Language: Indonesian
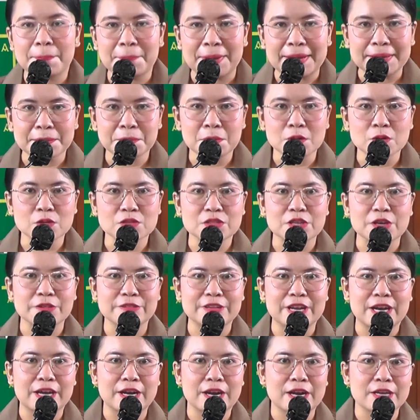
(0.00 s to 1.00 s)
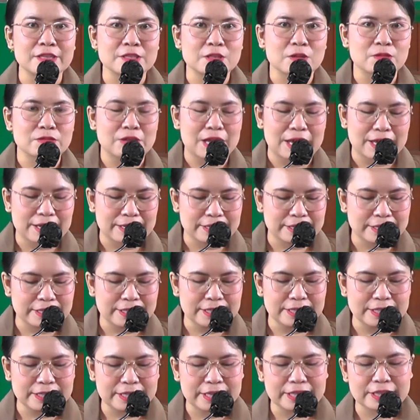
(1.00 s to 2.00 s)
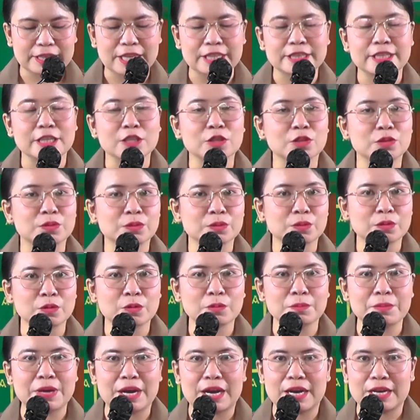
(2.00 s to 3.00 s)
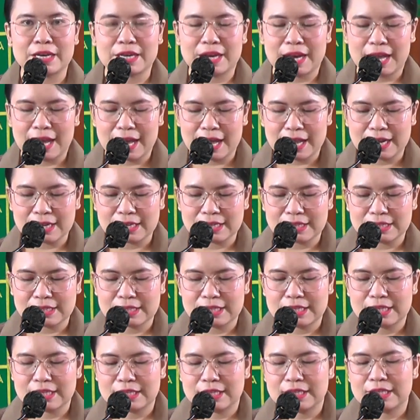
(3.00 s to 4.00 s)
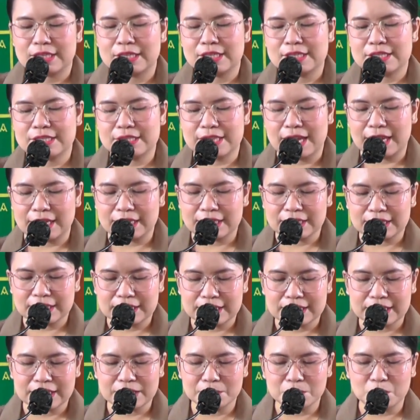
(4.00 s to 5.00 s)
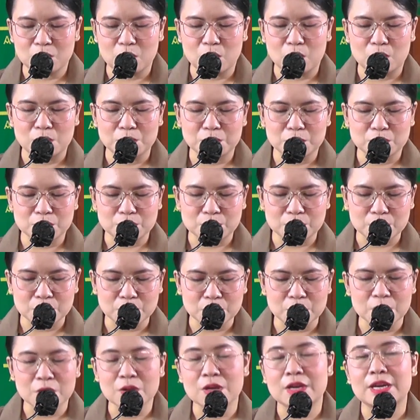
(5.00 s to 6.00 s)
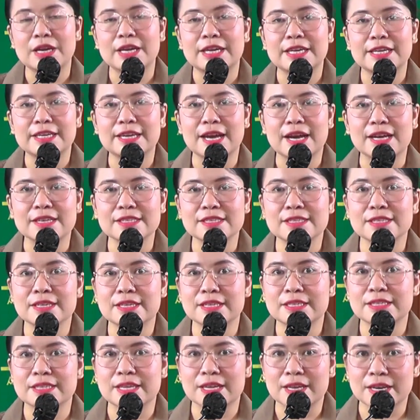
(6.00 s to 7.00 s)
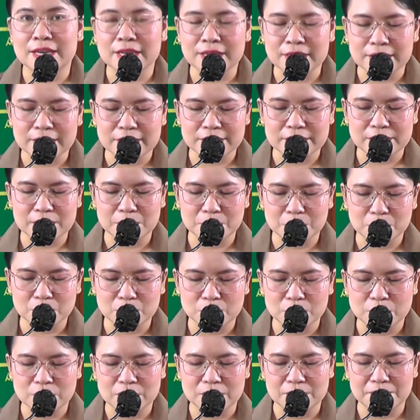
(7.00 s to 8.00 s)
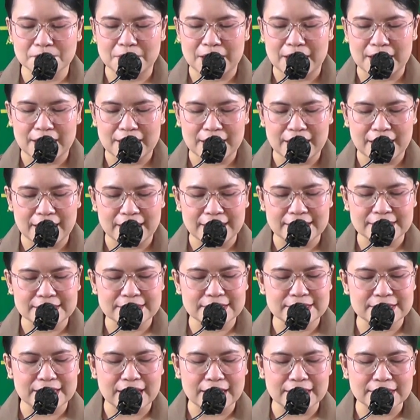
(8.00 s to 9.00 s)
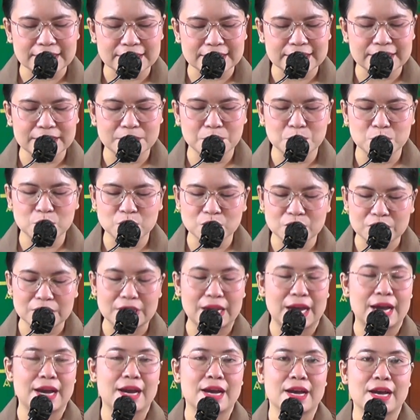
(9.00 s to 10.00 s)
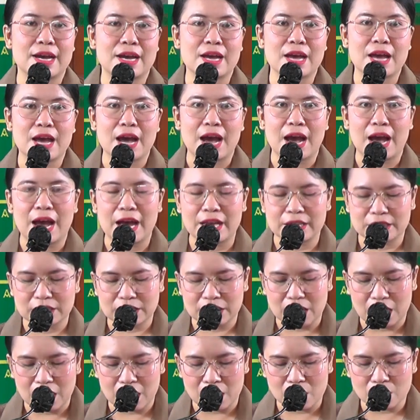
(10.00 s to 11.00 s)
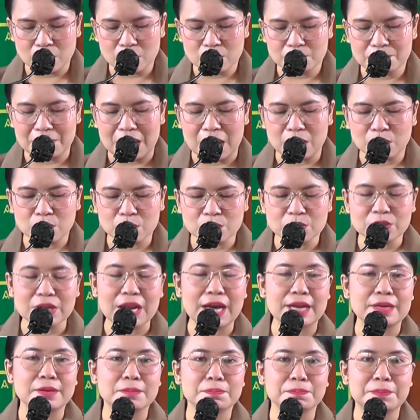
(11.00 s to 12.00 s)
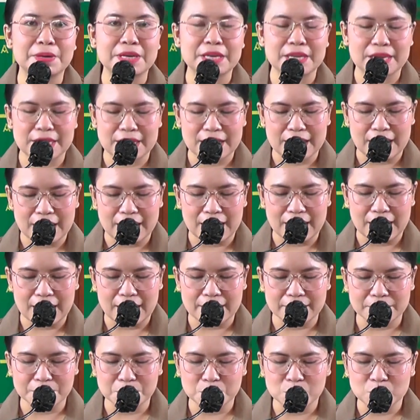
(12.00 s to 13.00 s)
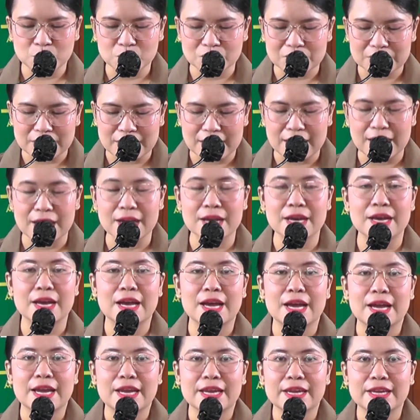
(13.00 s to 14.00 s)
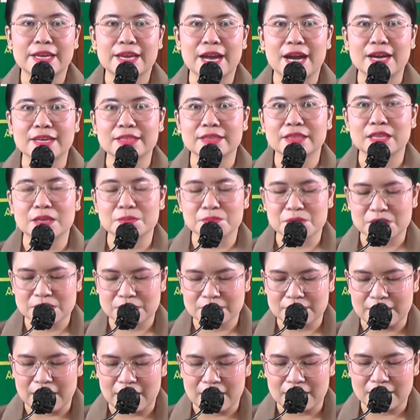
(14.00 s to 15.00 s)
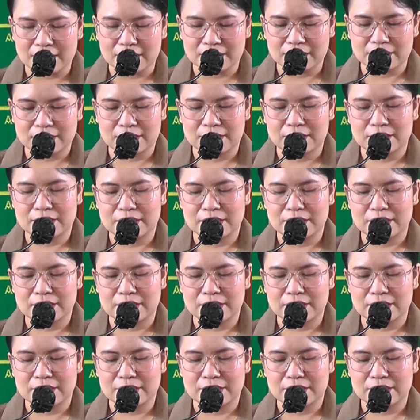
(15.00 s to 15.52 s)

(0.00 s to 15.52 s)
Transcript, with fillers: Bapak, ibu, saudara, saudari, kita tentu mengenal Candi Borobudur yang disering disebut sebagai Candi Buddha atau bangunan peninggalan Buddha yang terbesar